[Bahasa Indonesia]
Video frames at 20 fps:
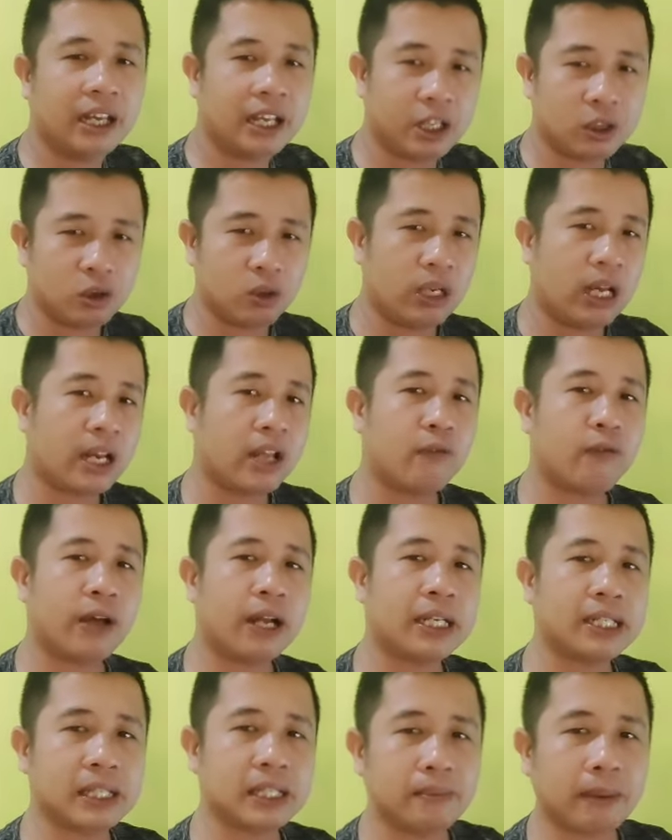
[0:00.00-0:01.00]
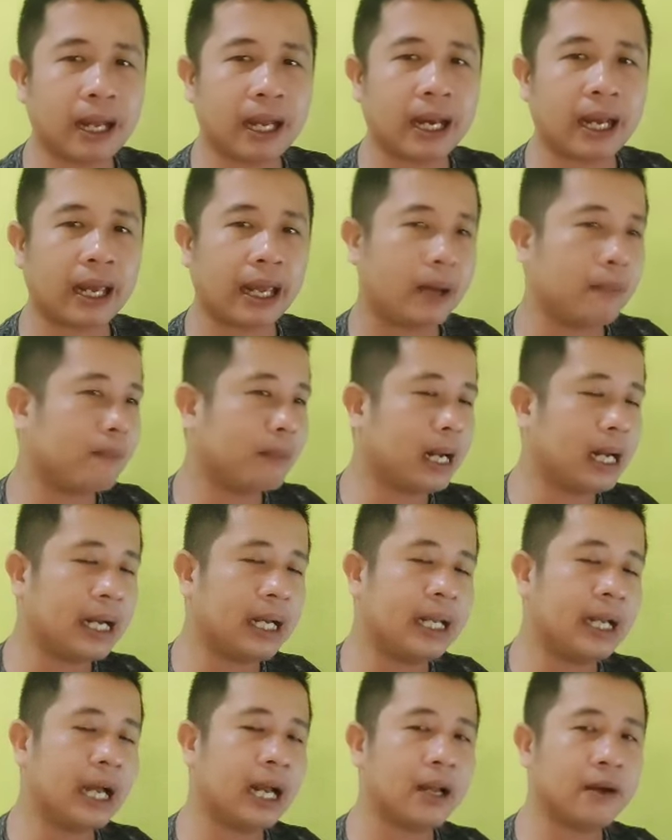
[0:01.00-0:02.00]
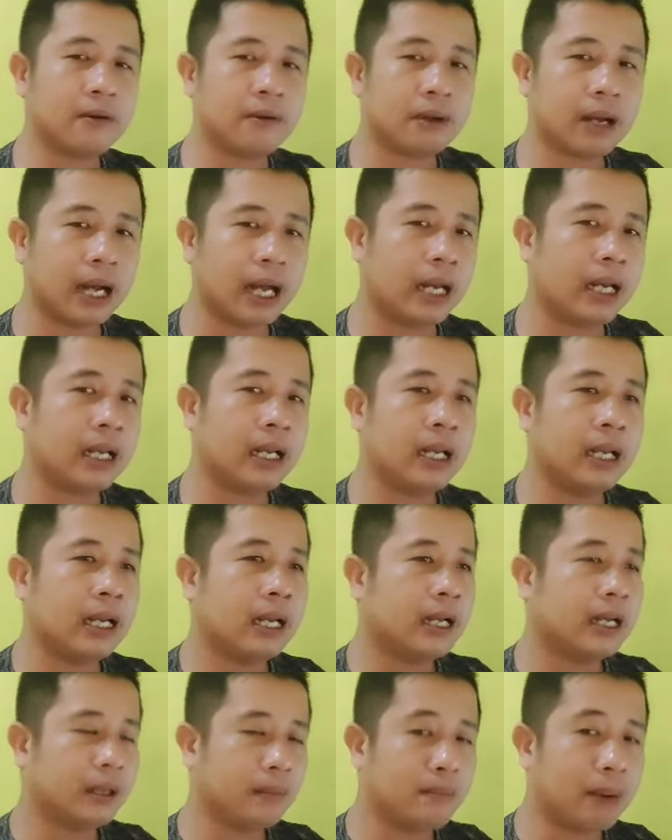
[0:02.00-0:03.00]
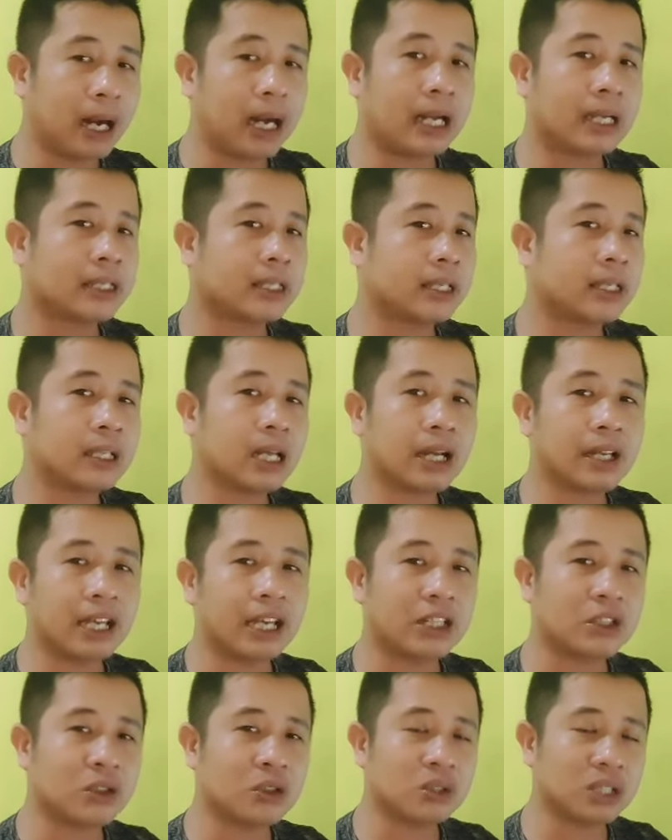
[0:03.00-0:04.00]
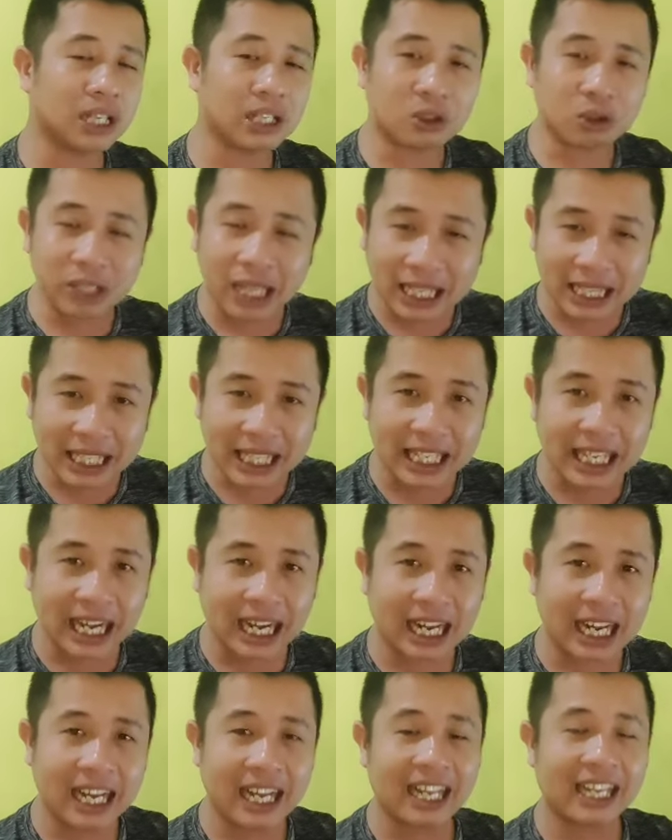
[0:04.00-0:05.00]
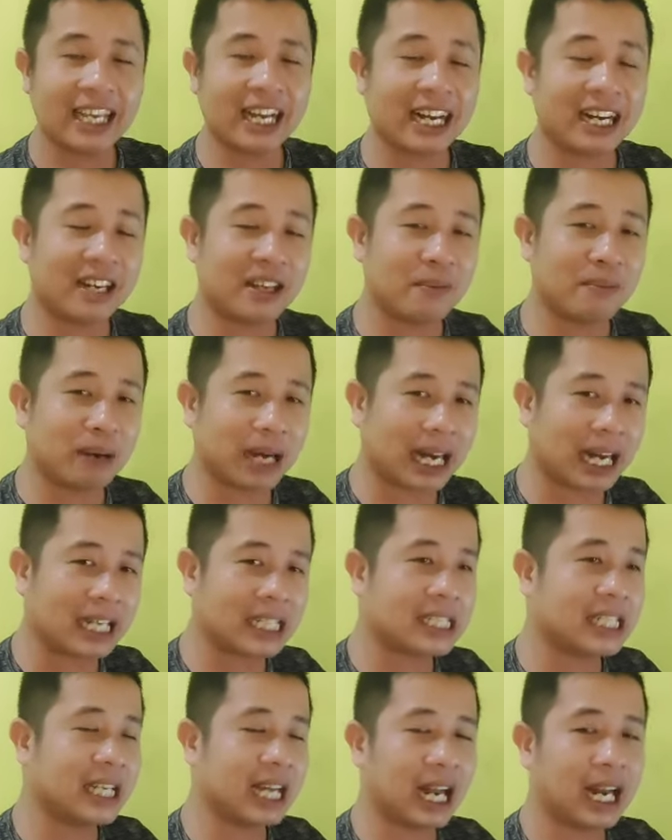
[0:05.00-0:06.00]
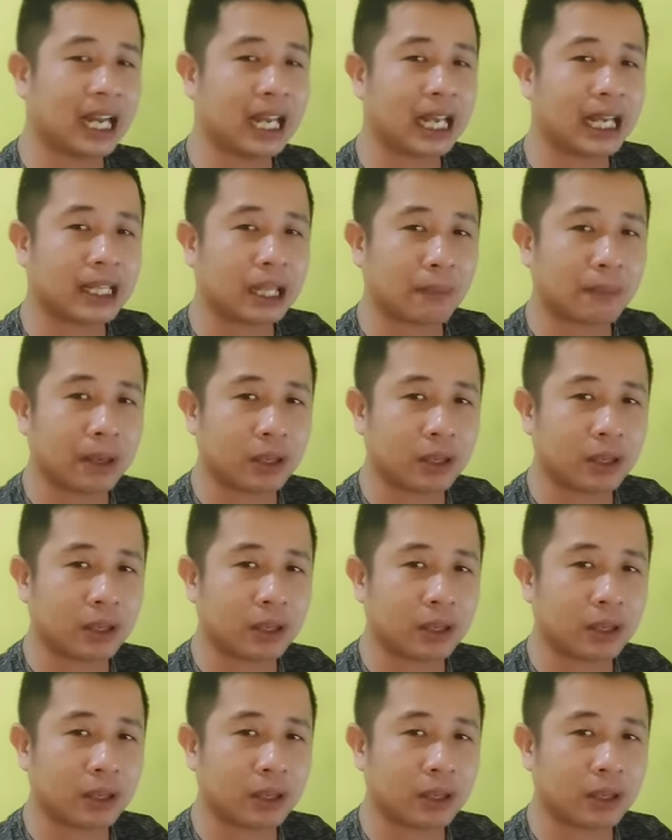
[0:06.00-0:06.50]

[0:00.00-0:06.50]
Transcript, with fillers: Itu dari versi mana? Emang di Al-Quran dibahas tentang Yesus? Tentunya tidak. Yang dibahas di Alkitab